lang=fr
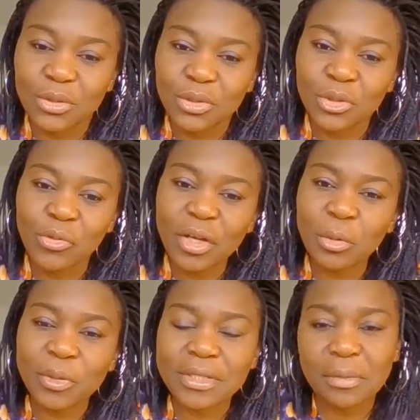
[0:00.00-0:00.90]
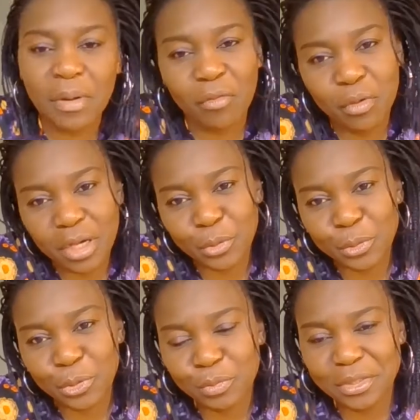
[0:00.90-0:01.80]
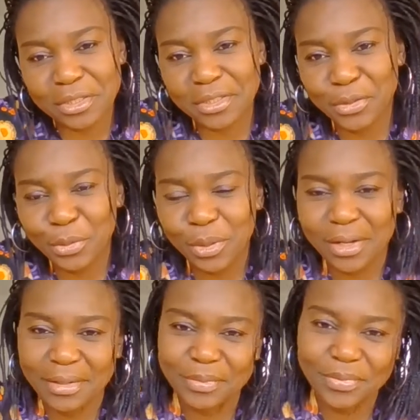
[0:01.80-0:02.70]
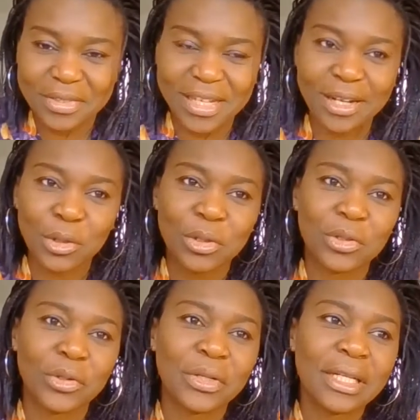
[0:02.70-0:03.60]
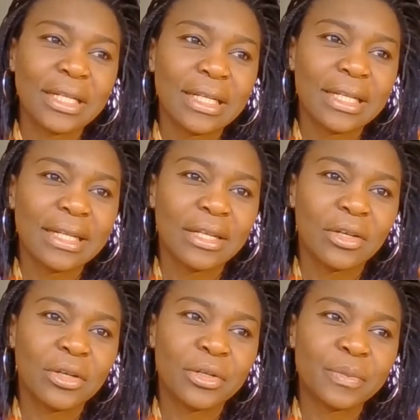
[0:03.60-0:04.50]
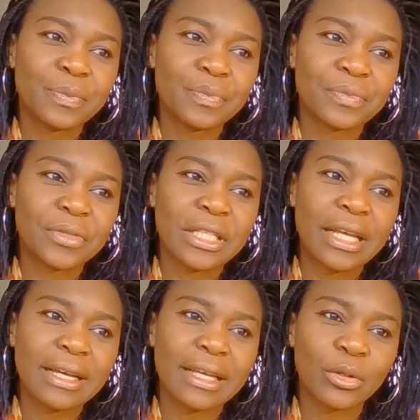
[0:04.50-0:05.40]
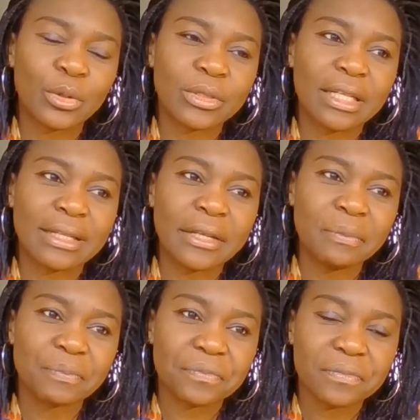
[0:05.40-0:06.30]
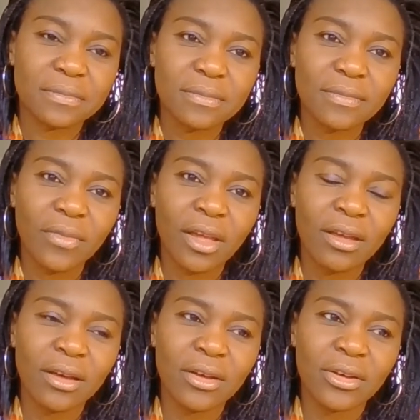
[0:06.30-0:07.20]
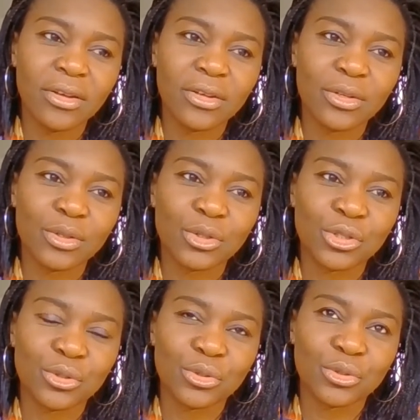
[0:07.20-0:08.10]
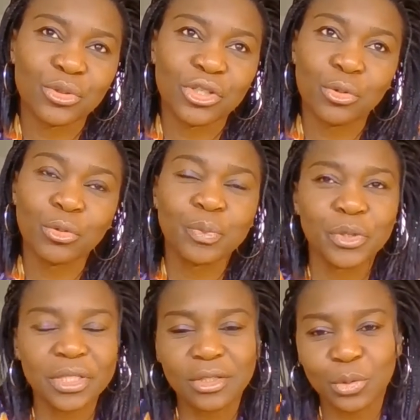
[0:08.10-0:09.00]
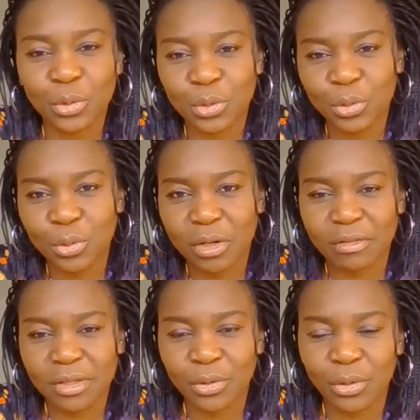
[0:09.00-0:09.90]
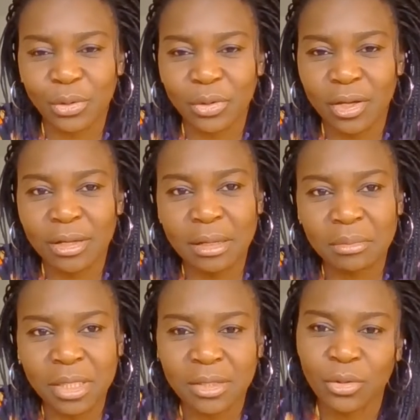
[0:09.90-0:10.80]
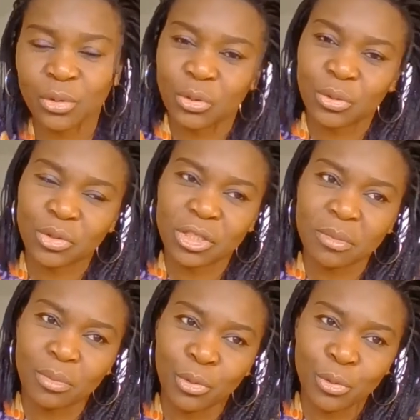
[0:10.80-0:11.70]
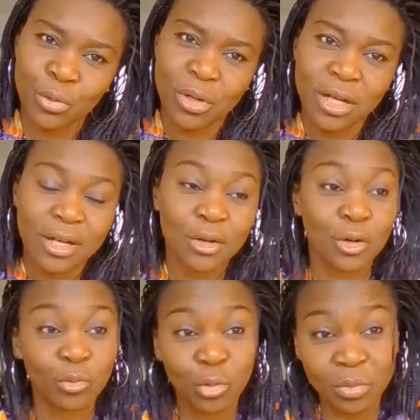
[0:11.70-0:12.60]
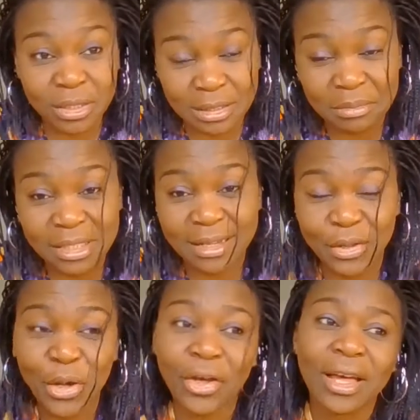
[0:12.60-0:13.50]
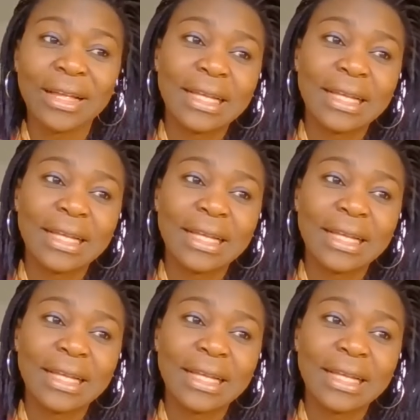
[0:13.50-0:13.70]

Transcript: Je vais commencer par vous raconter une petite histoire. Alors, euh, euh, il y a quelques années, euh, j'ai eu une petite discussion avec un ami que j'aime beaucoup, comme tous mes amis d'ailleurs.